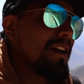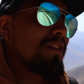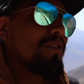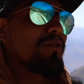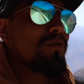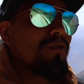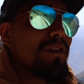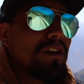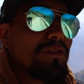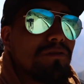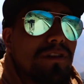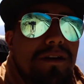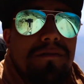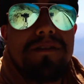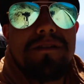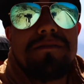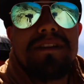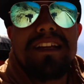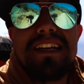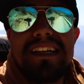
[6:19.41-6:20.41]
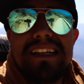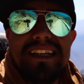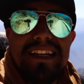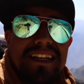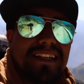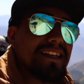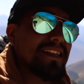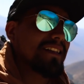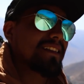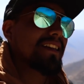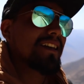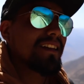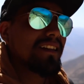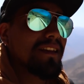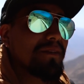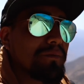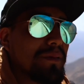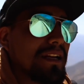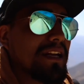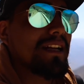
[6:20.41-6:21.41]
o alguna bebida
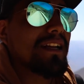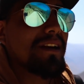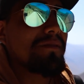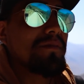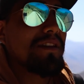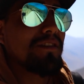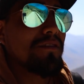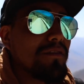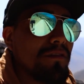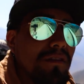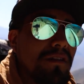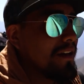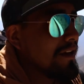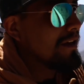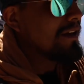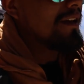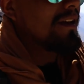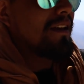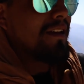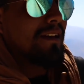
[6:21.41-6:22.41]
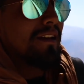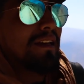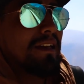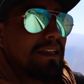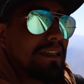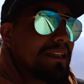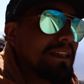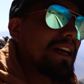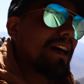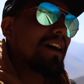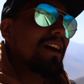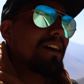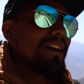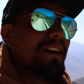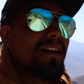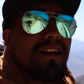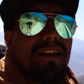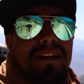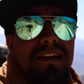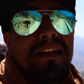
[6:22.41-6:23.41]
rehidratante para el camino. Ya
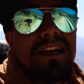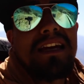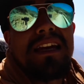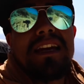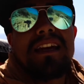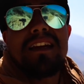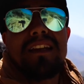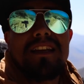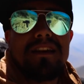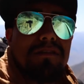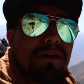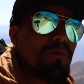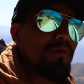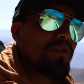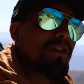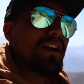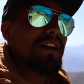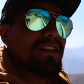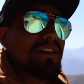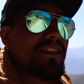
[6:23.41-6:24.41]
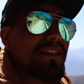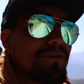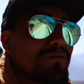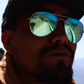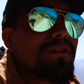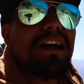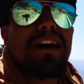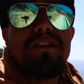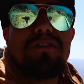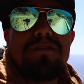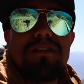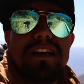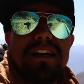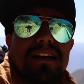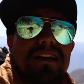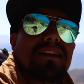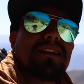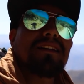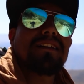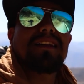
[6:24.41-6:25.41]
llevamos casi una
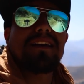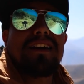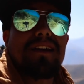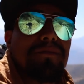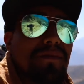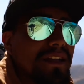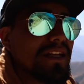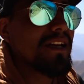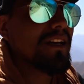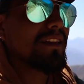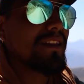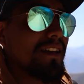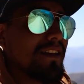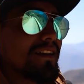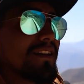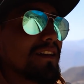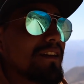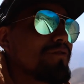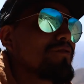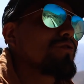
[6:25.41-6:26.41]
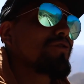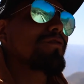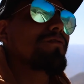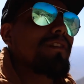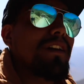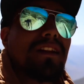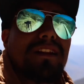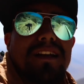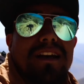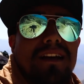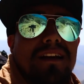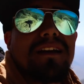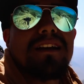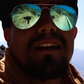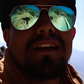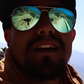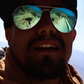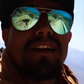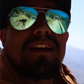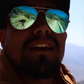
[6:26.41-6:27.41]
hora de caminata y aún nos falta
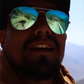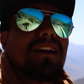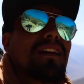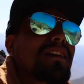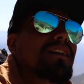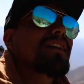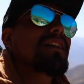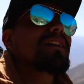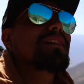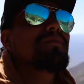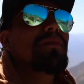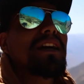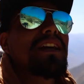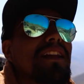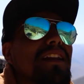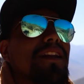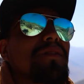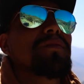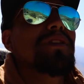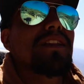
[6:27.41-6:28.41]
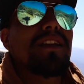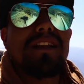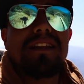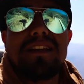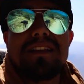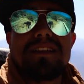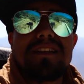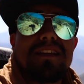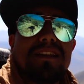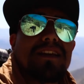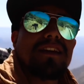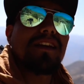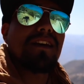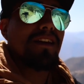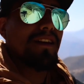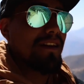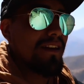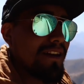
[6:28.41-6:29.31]
cada vez más de la mitad, así que...